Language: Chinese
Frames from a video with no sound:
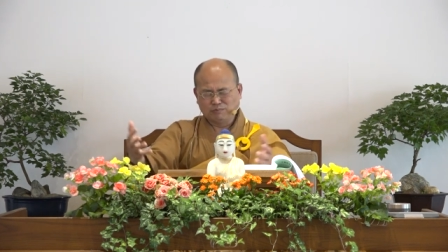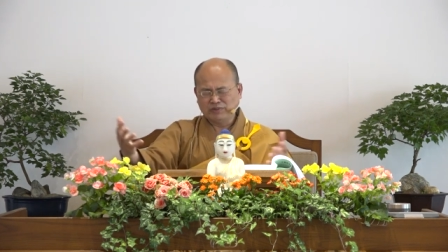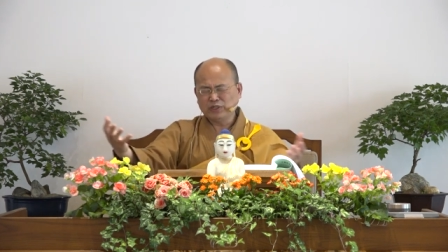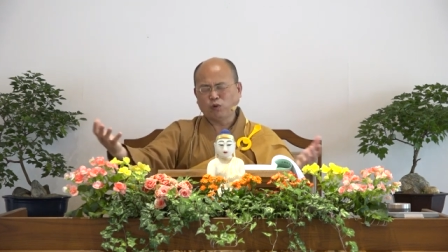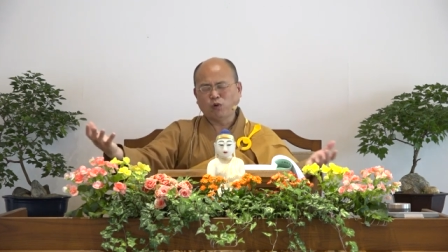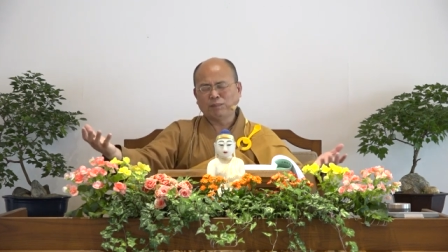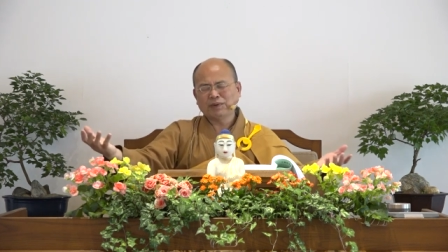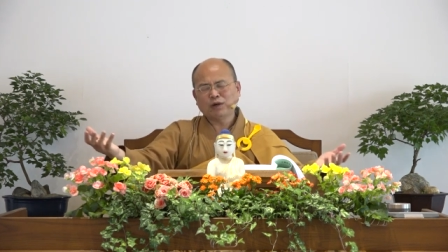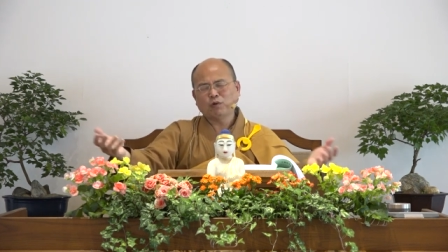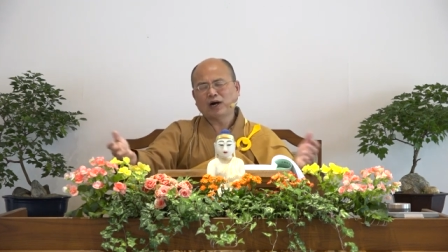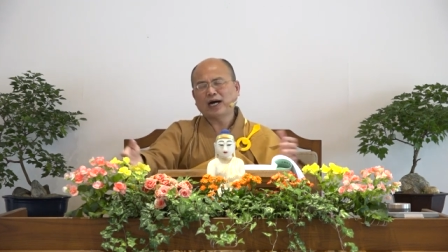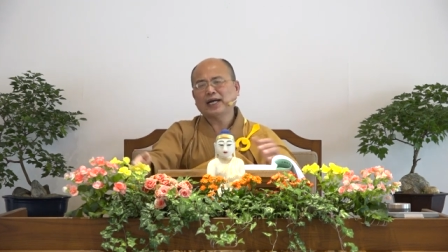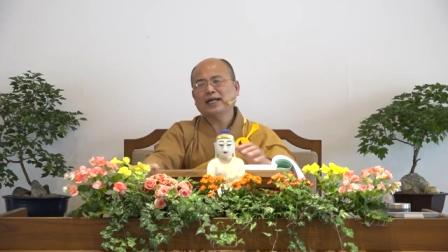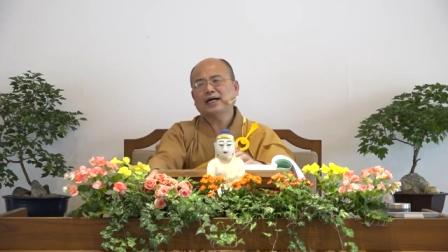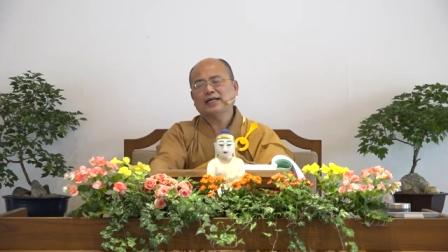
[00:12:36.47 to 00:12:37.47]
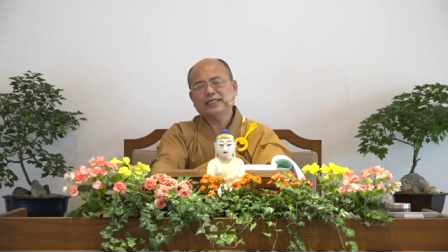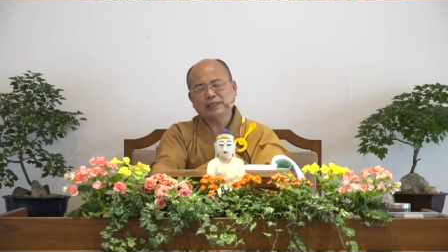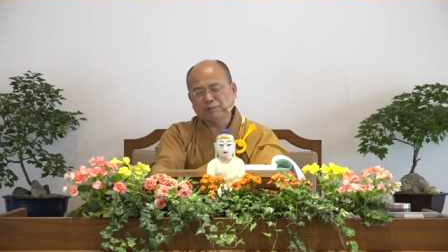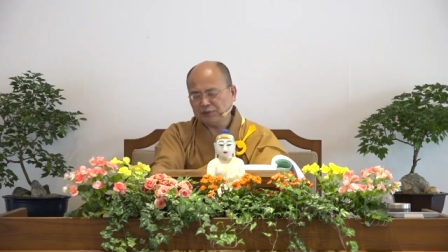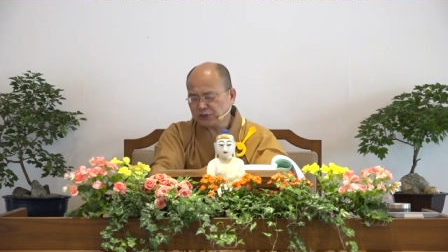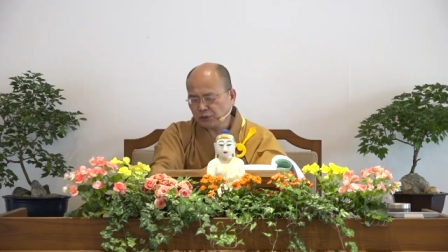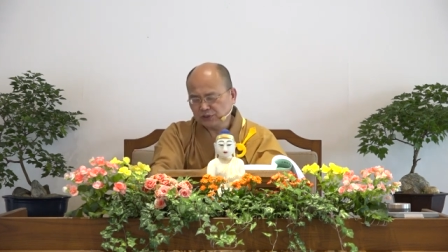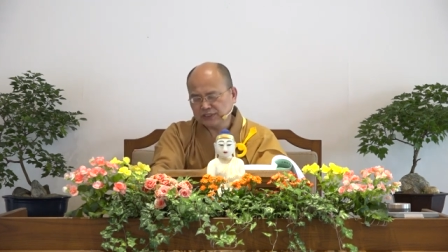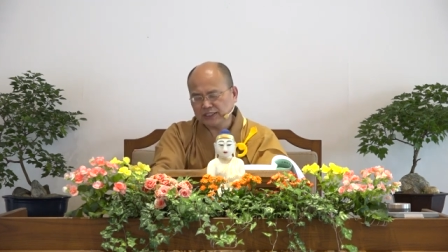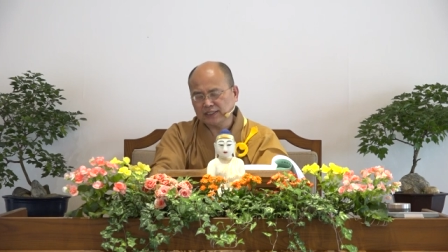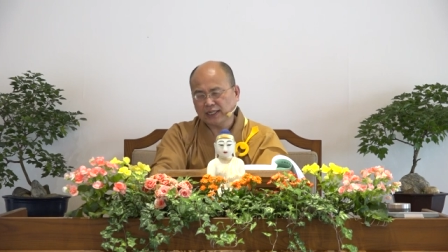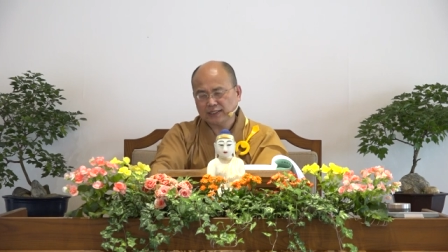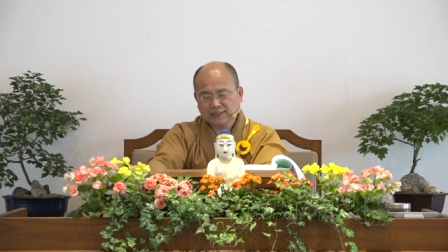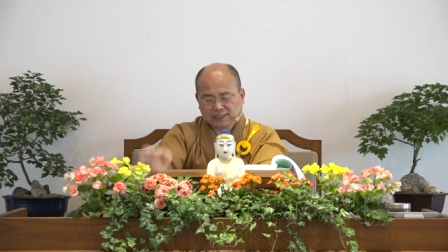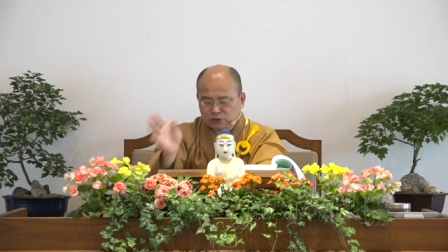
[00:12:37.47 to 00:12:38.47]
没有我梦我爱了，也不受身
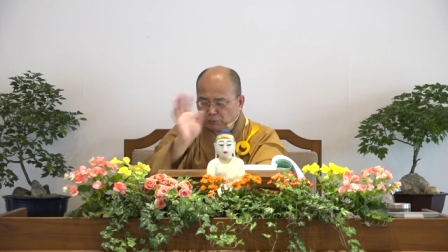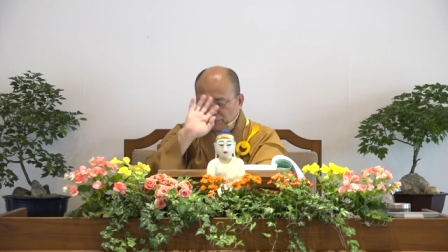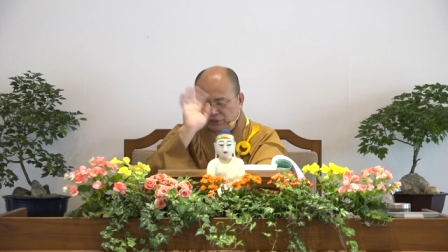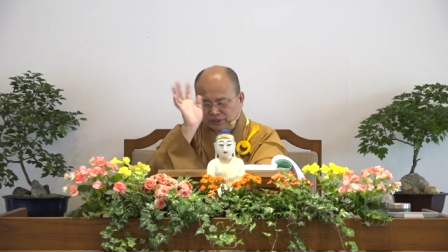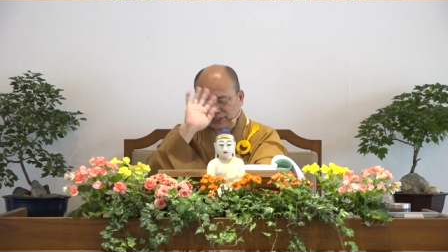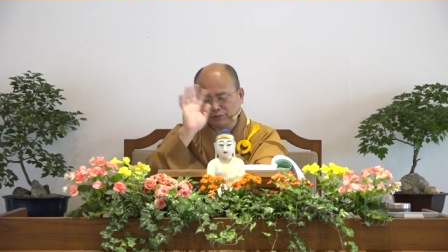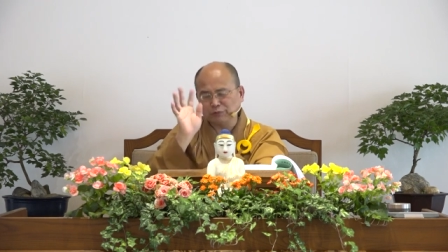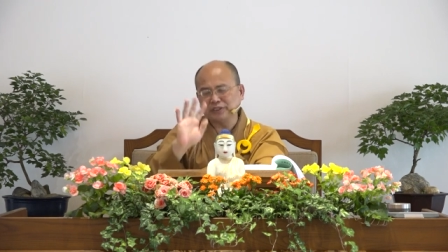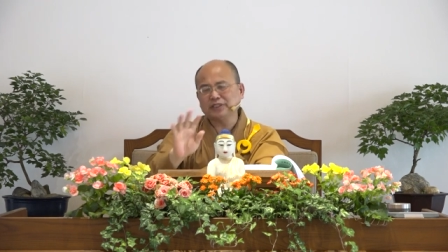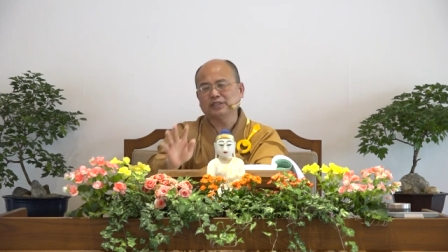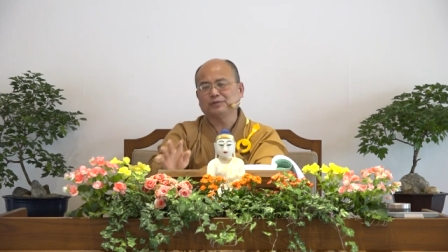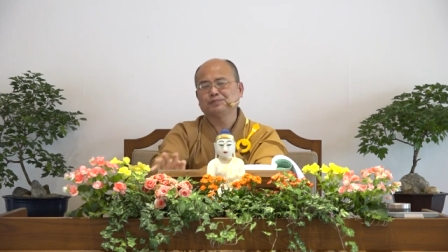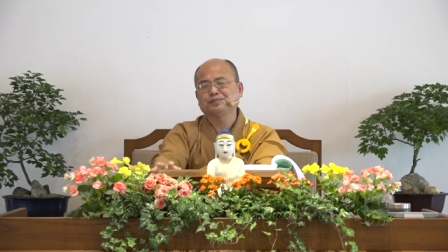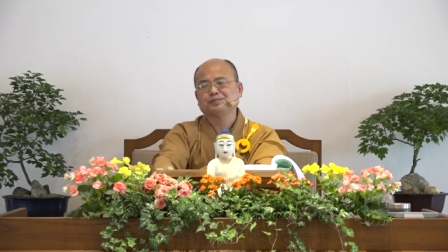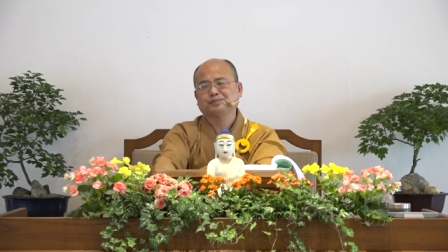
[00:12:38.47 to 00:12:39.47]
了，那就没有这个问题。